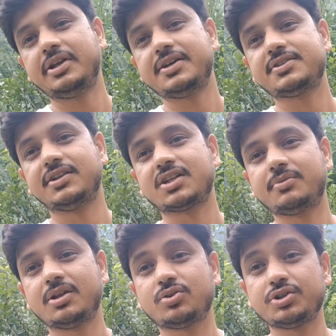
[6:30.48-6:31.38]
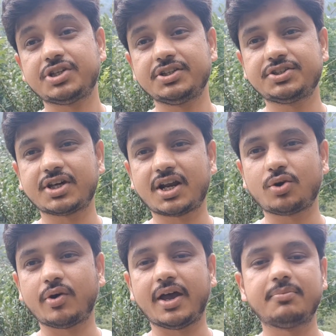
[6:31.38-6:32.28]
भी ना इस यंत्र में ना थोड़े चेंजेस
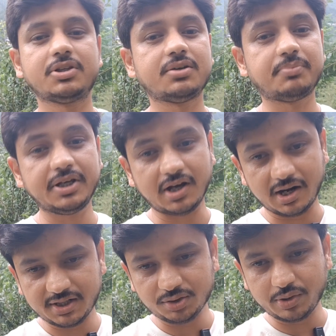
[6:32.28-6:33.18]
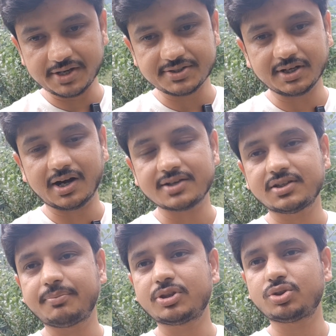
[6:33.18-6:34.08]
करने को आया है मतलब भाई काटी तो है इसने
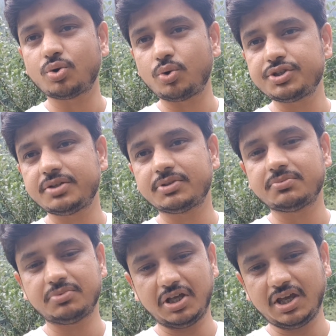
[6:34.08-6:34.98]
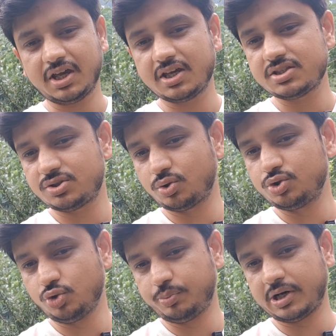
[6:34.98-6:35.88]
घास ना पर थोड़ी सी मतलब एक इंच
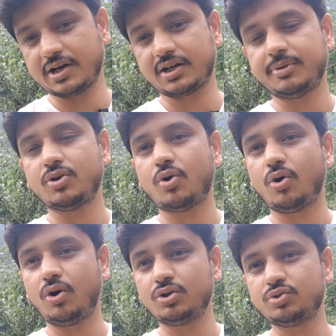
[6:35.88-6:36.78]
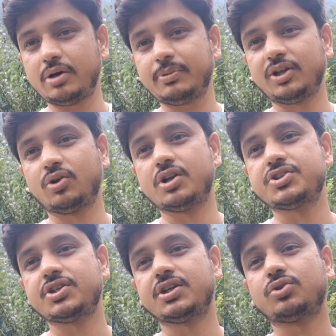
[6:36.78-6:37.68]
दो इंच ऊपर काटे भाई और जो है प्लेन
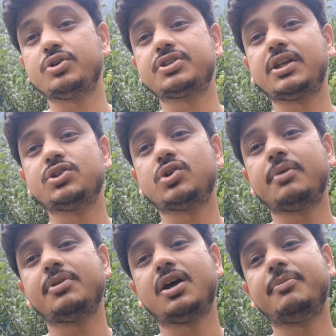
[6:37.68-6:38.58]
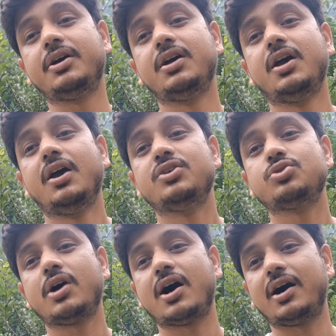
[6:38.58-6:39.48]
होना चाहिए तो इसके लिए जो है अभी हमें
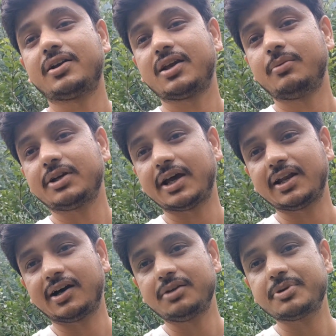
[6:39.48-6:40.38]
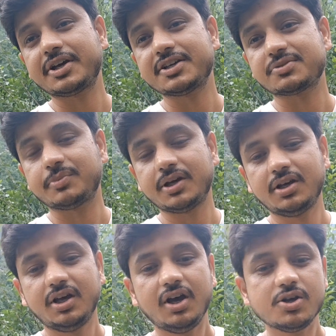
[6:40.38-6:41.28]
जो है हार्ड केबल टाई लगानी पड़ेगी इसमें